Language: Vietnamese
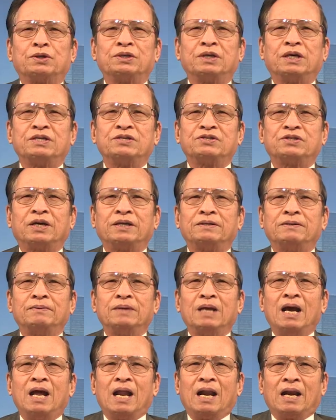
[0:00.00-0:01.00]
nhân dân
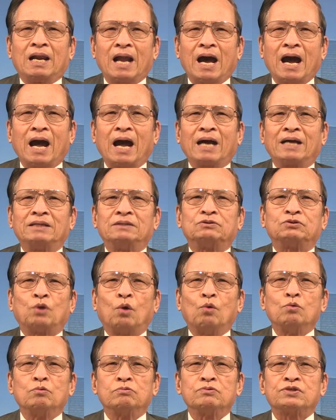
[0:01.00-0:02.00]
lại
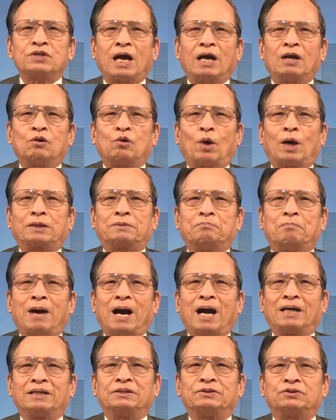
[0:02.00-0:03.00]
tung ra loạt
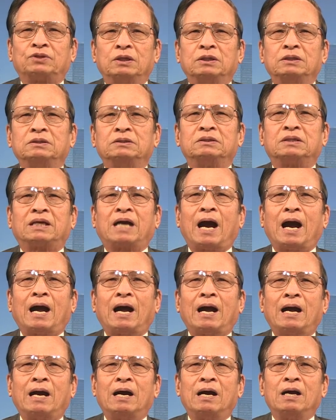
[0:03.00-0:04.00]
bài tự
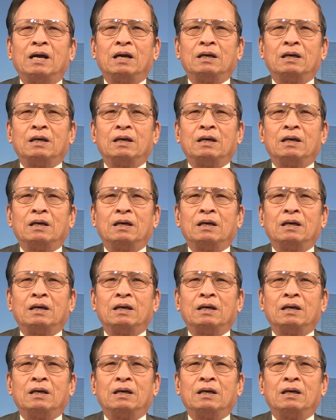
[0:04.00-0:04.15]
ca